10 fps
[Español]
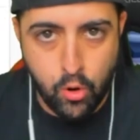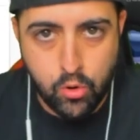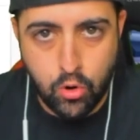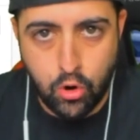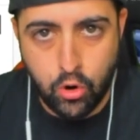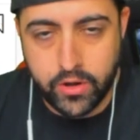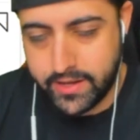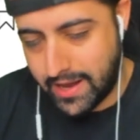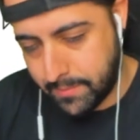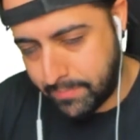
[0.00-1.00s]
Poco
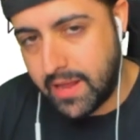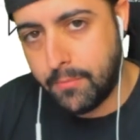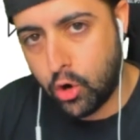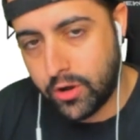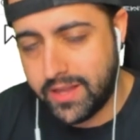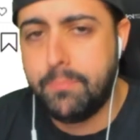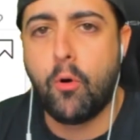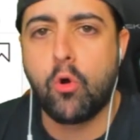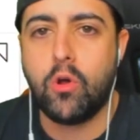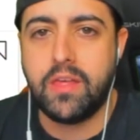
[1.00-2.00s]
y el primo, y
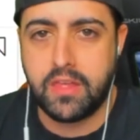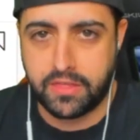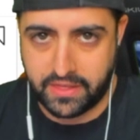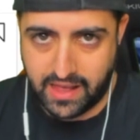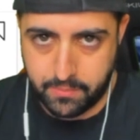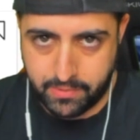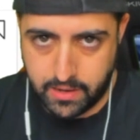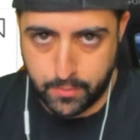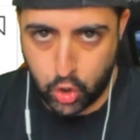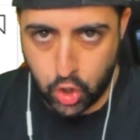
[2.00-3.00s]
Poco le dice al
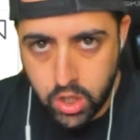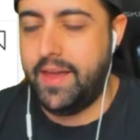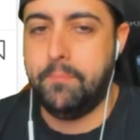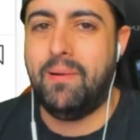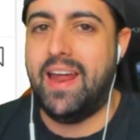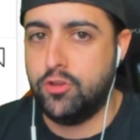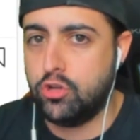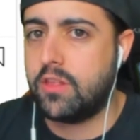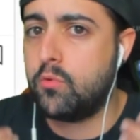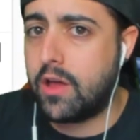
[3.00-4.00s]
primo, en plan, yo
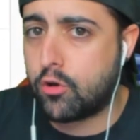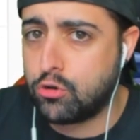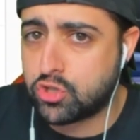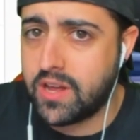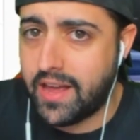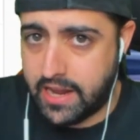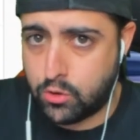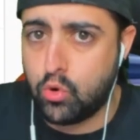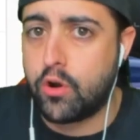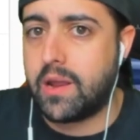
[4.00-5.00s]
te digo una cosa y
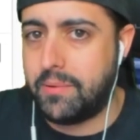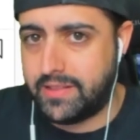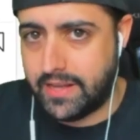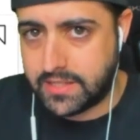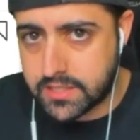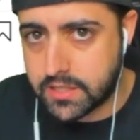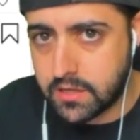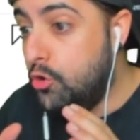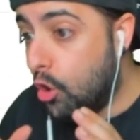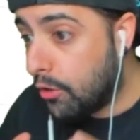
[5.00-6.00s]
tú lo repites,
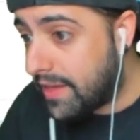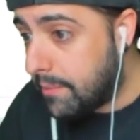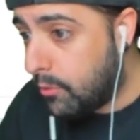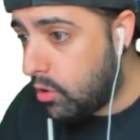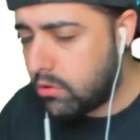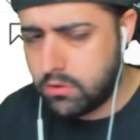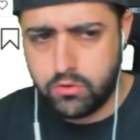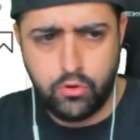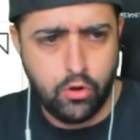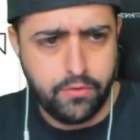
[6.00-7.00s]
no debo,
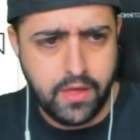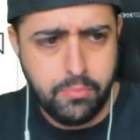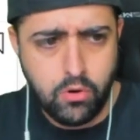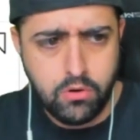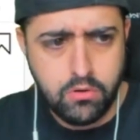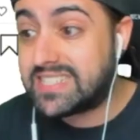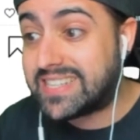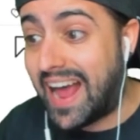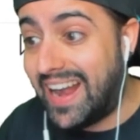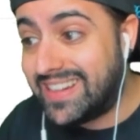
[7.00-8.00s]
no debo
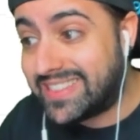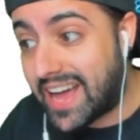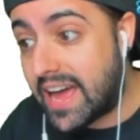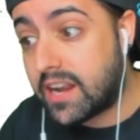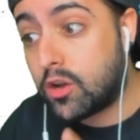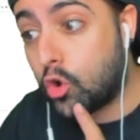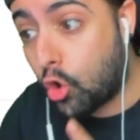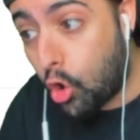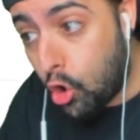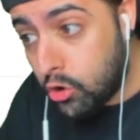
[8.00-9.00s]
saltar
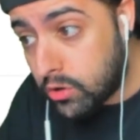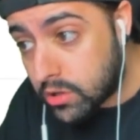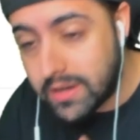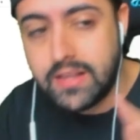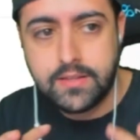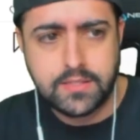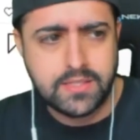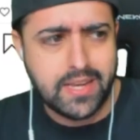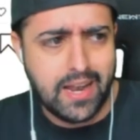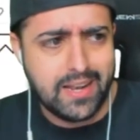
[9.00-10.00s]
con,
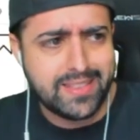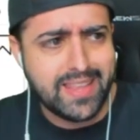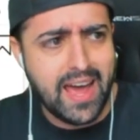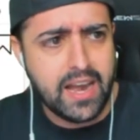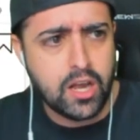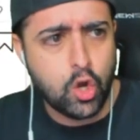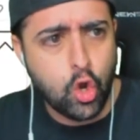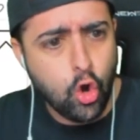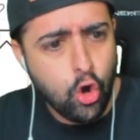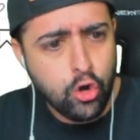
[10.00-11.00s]
saltar
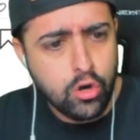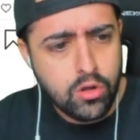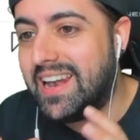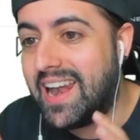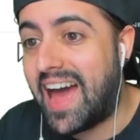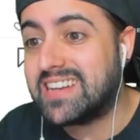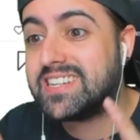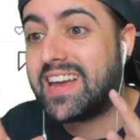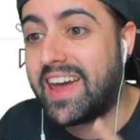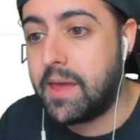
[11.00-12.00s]
con
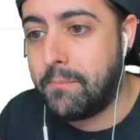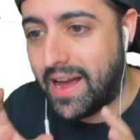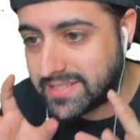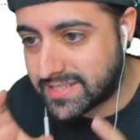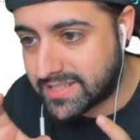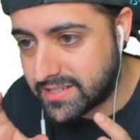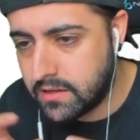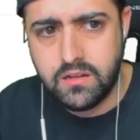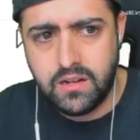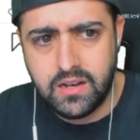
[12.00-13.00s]
las gemas,
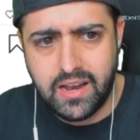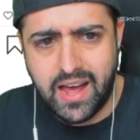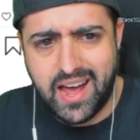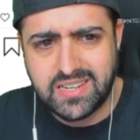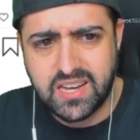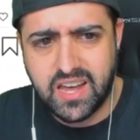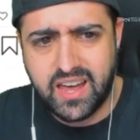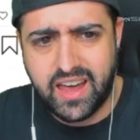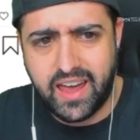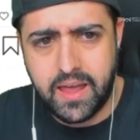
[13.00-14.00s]
las
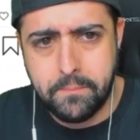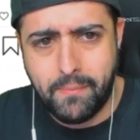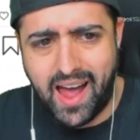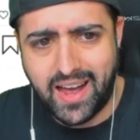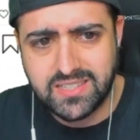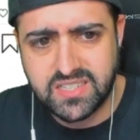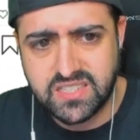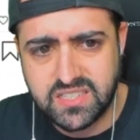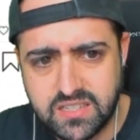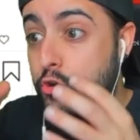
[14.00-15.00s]

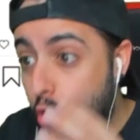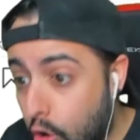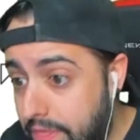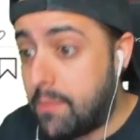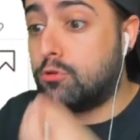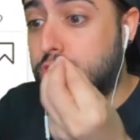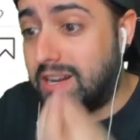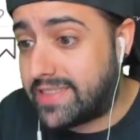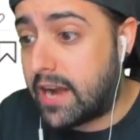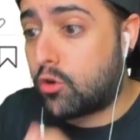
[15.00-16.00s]
gemas. No debo
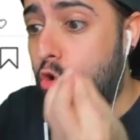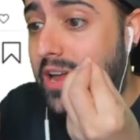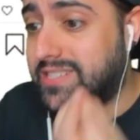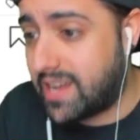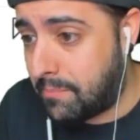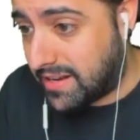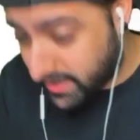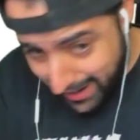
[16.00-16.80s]
saltar con las gemas.